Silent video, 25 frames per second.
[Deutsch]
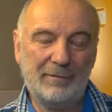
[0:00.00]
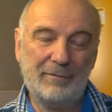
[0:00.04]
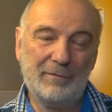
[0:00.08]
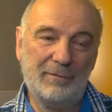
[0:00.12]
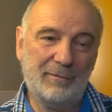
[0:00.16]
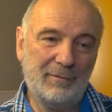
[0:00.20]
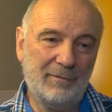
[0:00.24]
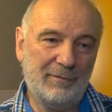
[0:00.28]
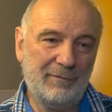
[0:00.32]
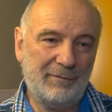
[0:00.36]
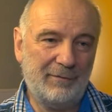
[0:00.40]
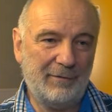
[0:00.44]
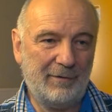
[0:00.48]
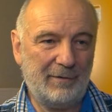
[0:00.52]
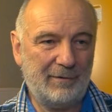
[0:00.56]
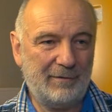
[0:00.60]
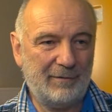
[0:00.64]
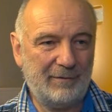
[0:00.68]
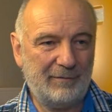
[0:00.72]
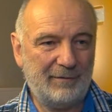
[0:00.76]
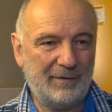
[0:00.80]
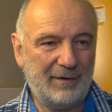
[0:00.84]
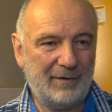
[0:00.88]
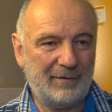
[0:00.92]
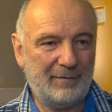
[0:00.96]
Und ohne
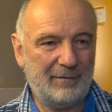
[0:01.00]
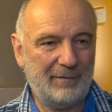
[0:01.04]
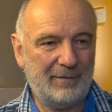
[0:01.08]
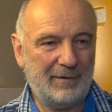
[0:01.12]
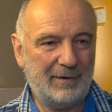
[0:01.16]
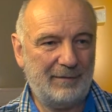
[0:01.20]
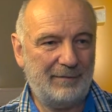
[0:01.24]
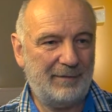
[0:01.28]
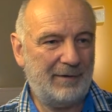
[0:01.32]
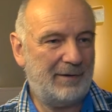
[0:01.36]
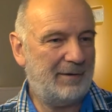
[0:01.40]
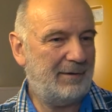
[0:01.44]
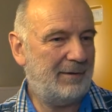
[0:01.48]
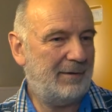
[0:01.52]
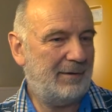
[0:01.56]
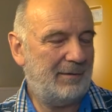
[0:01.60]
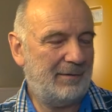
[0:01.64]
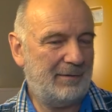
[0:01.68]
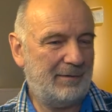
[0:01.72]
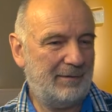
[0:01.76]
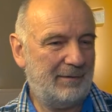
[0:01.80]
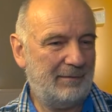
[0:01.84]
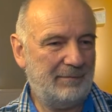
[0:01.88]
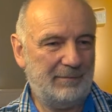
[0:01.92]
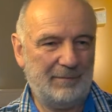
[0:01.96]
Förderung wäre es uns einfach
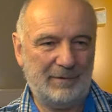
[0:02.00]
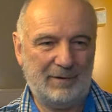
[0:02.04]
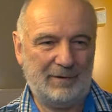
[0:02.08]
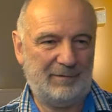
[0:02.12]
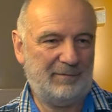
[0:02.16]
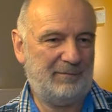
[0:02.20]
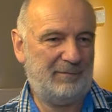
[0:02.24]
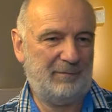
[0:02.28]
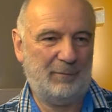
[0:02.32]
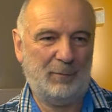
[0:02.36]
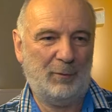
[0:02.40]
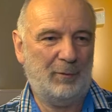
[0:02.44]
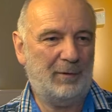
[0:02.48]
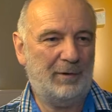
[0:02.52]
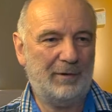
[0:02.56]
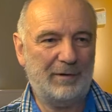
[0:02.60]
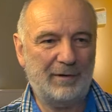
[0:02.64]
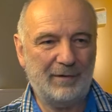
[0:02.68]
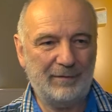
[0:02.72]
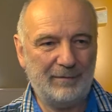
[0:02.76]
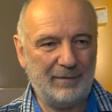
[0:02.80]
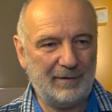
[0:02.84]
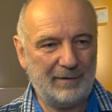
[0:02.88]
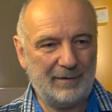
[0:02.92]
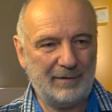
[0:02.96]
auch nicht möglich
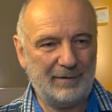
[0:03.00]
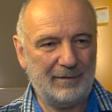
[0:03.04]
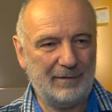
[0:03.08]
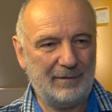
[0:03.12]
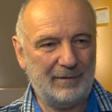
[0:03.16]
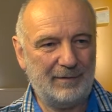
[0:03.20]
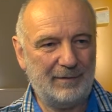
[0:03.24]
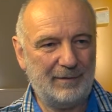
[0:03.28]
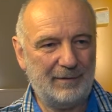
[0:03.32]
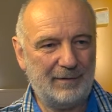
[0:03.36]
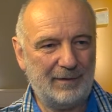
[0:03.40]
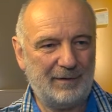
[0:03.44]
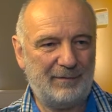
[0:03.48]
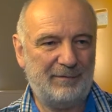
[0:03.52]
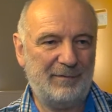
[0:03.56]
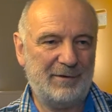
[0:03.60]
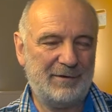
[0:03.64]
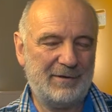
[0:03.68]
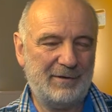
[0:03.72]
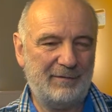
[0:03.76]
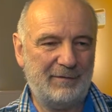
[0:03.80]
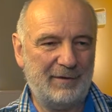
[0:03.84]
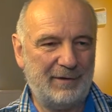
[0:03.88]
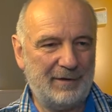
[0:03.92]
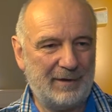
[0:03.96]
gewesen, das
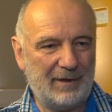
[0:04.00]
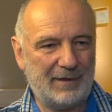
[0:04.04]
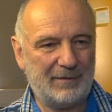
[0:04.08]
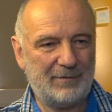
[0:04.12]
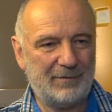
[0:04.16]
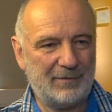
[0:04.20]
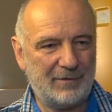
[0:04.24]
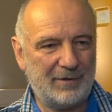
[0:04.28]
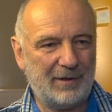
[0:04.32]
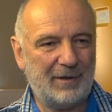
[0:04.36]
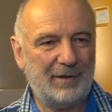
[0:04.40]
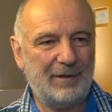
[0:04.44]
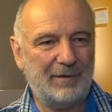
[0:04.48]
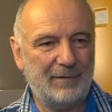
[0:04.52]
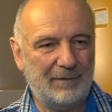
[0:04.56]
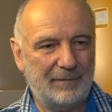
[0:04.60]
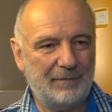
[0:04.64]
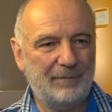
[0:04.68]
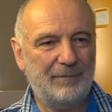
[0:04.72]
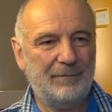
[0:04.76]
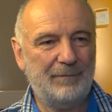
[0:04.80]
wirtschaftlich darzustellen.